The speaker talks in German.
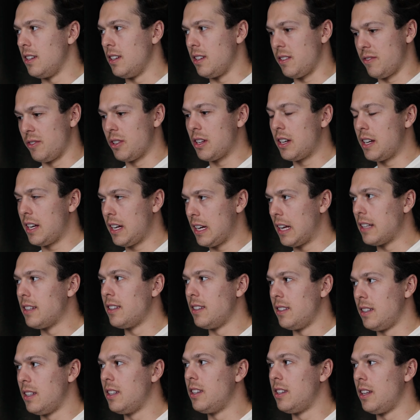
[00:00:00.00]
Ich würde dann eh gerne
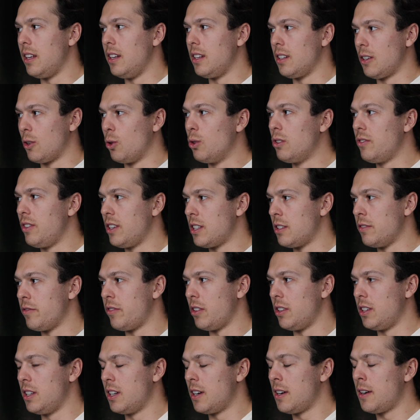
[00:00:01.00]
den Grund wissen
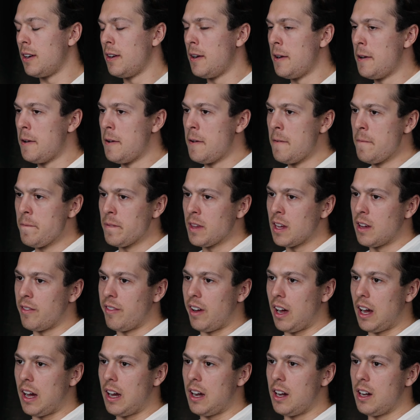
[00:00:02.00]
von dir,
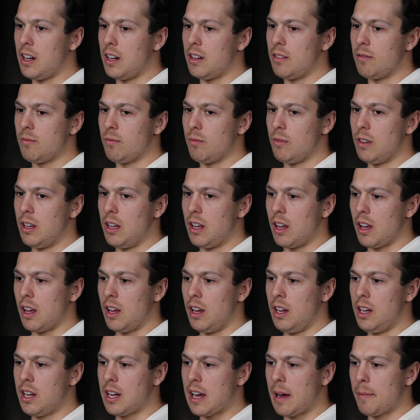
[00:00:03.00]
weil
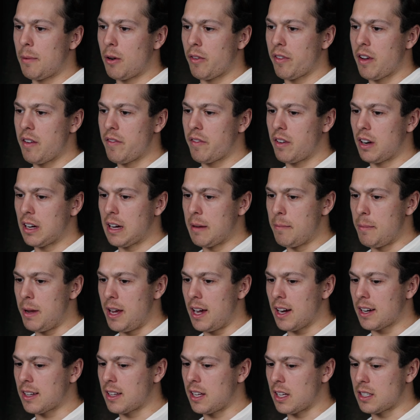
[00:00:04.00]
ich habe auf jeden Fall
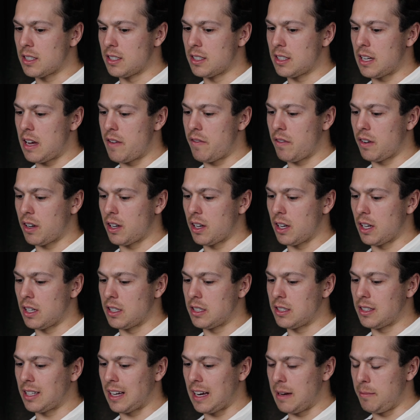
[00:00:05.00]
gemerkt, dass es einfach
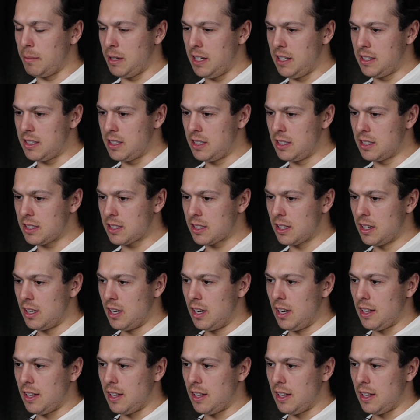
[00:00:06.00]
extrem easy ist.